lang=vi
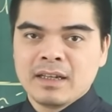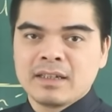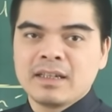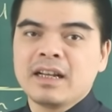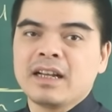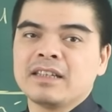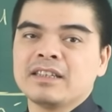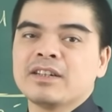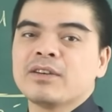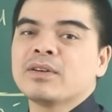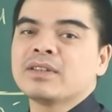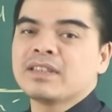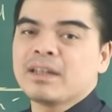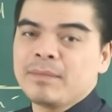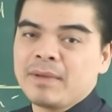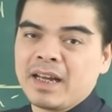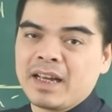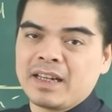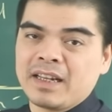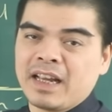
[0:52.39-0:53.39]
Nên là những con
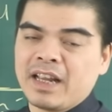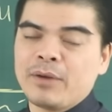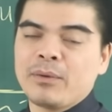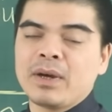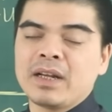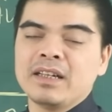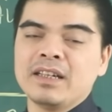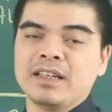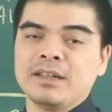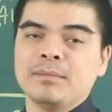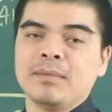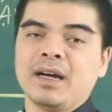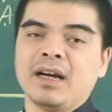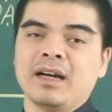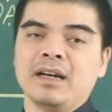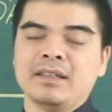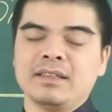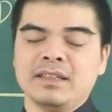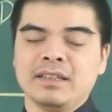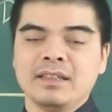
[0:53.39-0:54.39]
giáp này hãy hoan hỉ
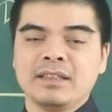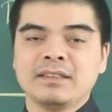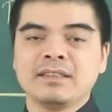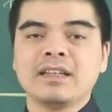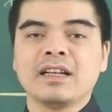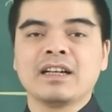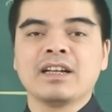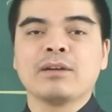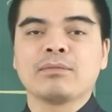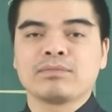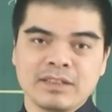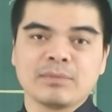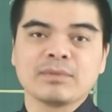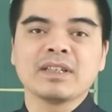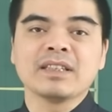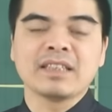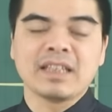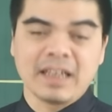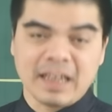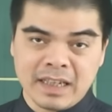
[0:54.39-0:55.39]
mà nhận lộc trong
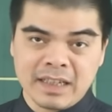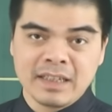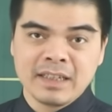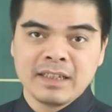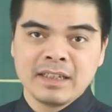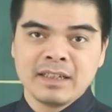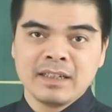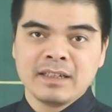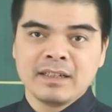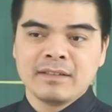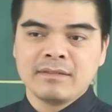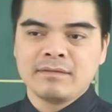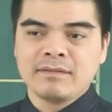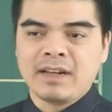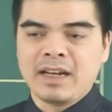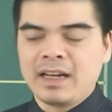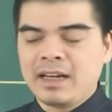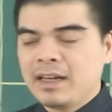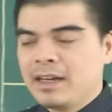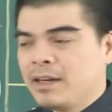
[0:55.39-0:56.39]
thời gian này,
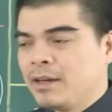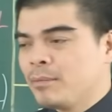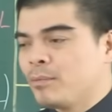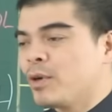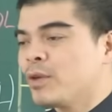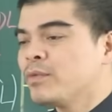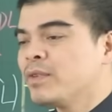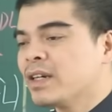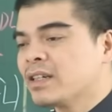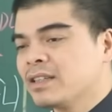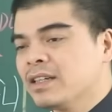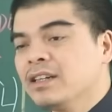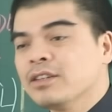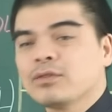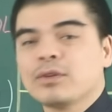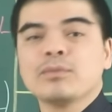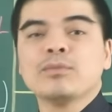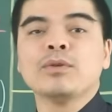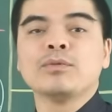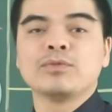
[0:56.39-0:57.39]
và mọi việc sẽ
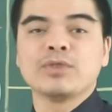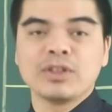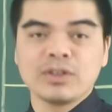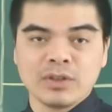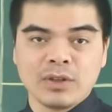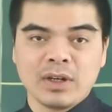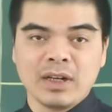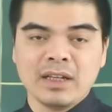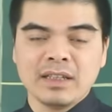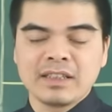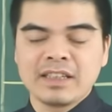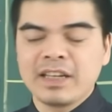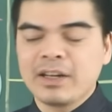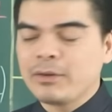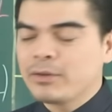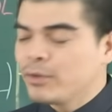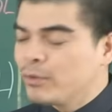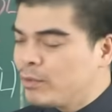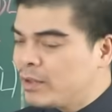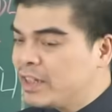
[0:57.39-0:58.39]
được thuận buồm xuôi gió
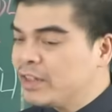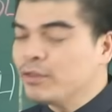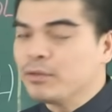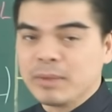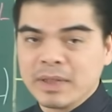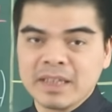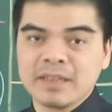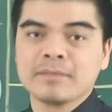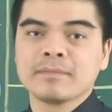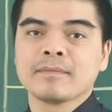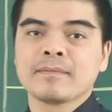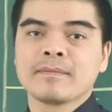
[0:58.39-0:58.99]
theo đúng ý của mình.